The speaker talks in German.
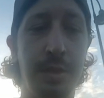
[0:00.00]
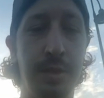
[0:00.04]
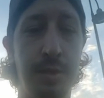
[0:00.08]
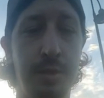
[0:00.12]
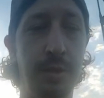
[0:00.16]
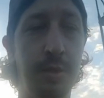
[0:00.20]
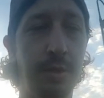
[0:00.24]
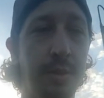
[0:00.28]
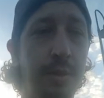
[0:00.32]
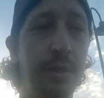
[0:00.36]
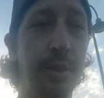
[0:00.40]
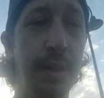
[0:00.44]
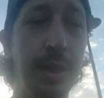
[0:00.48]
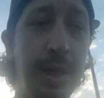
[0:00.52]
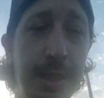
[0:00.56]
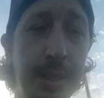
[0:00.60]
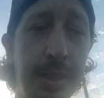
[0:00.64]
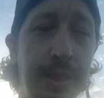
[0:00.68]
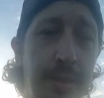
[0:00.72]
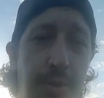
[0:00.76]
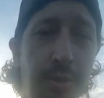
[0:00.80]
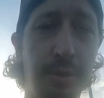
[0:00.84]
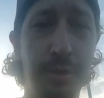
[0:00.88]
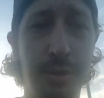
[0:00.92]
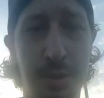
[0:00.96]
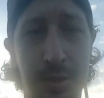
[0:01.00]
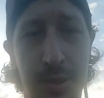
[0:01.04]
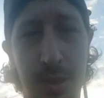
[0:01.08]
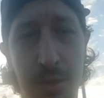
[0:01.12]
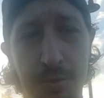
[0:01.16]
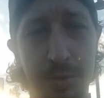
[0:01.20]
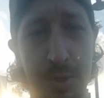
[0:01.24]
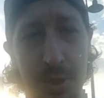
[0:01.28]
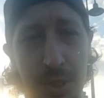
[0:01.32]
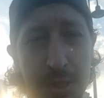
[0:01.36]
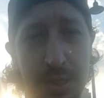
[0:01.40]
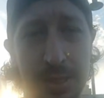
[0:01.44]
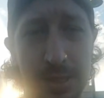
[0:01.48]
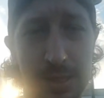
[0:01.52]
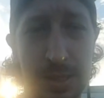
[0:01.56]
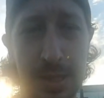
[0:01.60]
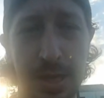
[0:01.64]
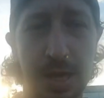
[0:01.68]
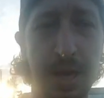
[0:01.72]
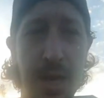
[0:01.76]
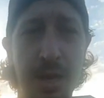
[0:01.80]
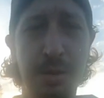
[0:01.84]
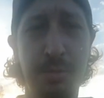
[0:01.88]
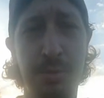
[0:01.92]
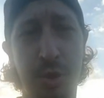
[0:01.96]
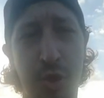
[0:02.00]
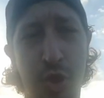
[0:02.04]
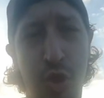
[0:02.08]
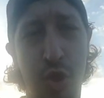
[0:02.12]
So, leider Gottes habe ich jetzt eine halbe